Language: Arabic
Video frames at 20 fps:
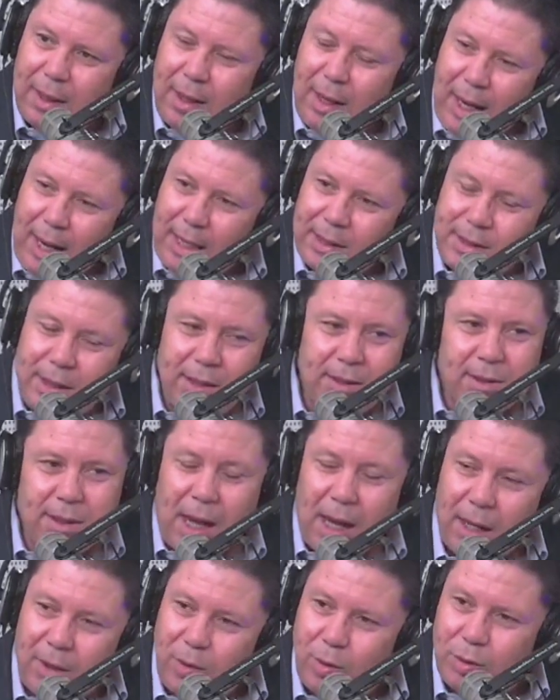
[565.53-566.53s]
عزيز
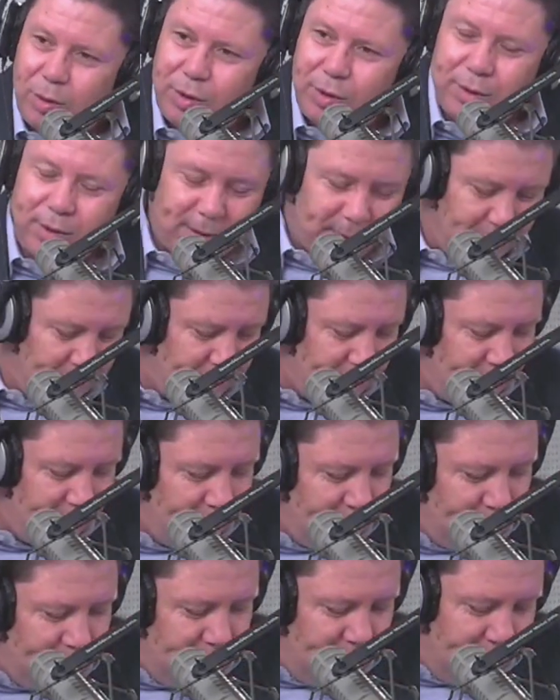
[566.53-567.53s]
اخنوش
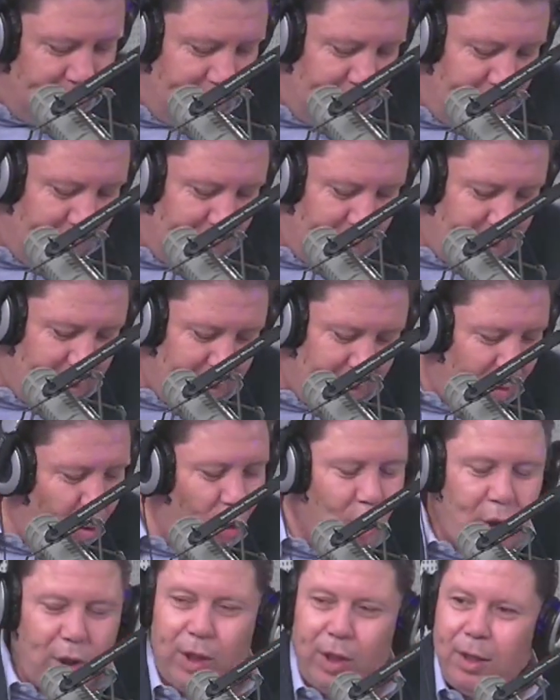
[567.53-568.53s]

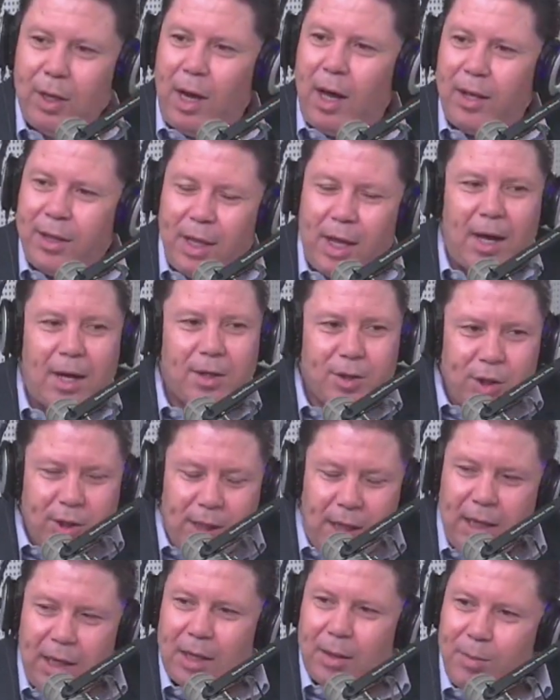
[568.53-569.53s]
اللي آه، اثار
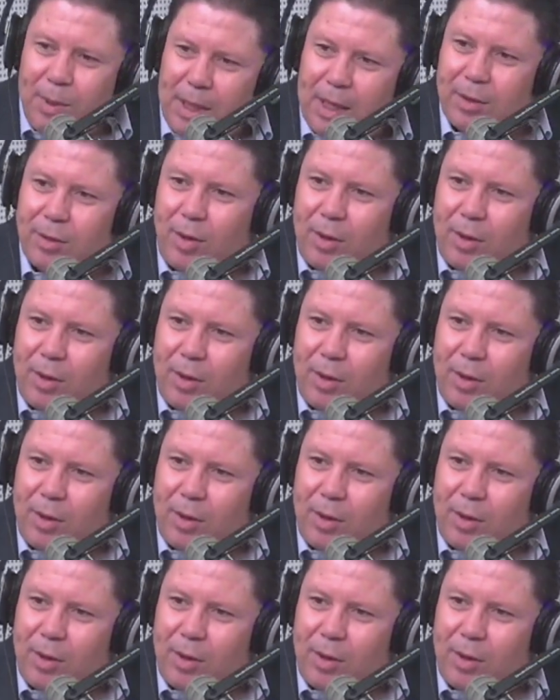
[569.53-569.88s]
جدل كبير